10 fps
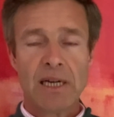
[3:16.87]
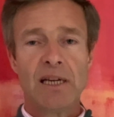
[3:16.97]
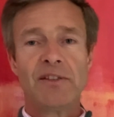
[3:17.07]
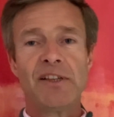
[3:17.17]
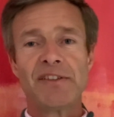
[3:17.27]

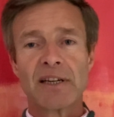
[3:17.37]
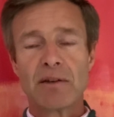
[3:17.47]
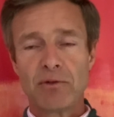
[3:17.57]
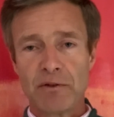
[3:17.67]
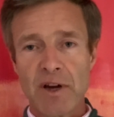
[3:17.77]
Et c'est ça qu'il
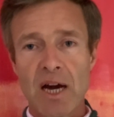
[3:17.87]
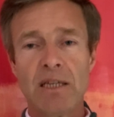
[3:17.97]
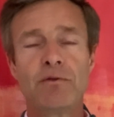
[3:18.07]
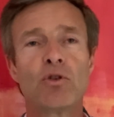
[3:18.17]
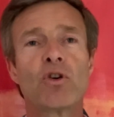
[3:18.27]
faut faire. Il
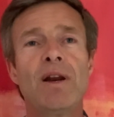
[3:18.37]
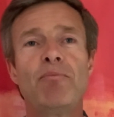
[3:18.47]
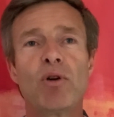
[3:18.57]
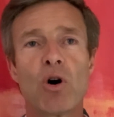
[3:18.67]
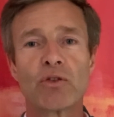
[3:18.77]
faut que les
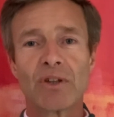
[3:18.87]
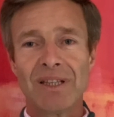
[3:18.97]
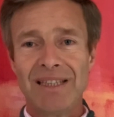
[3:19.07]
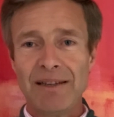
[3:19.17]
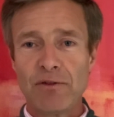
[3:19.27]
plantes
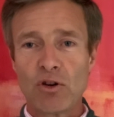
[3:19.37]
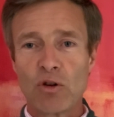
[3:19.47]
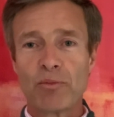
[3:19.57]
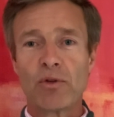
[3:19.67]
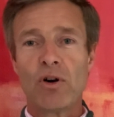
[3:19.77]

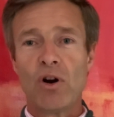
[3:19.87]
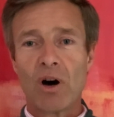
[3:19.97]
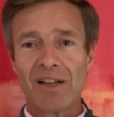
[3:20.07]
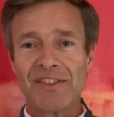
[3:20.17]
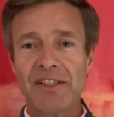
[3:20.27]
développent leurs
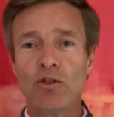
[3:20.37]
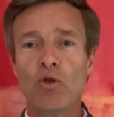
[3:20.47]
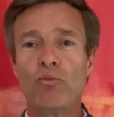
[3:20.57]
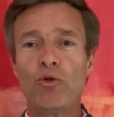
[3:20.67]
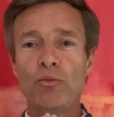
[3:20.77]
racines le
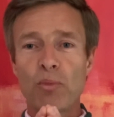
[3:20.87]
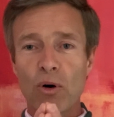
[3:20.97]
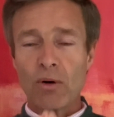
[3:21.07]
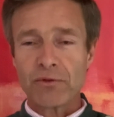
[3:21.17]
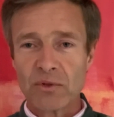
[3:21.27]
plus
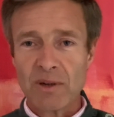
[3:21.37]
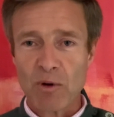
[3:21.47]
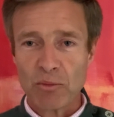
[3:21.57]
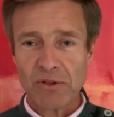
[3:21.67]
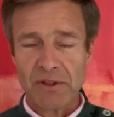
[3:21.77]
profondément
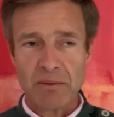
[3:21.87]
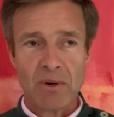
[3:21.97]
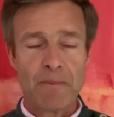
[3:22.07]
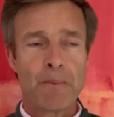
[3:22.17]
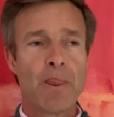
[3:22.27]

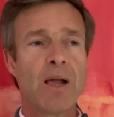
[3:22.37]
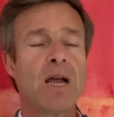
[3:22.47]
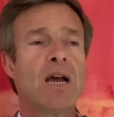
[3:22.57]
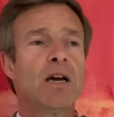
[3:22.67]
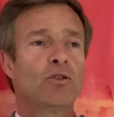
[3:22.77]
possible.
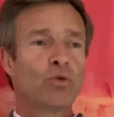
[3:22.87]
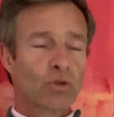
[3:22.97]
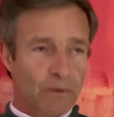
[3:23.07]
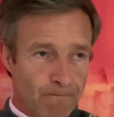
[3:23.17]
Donc,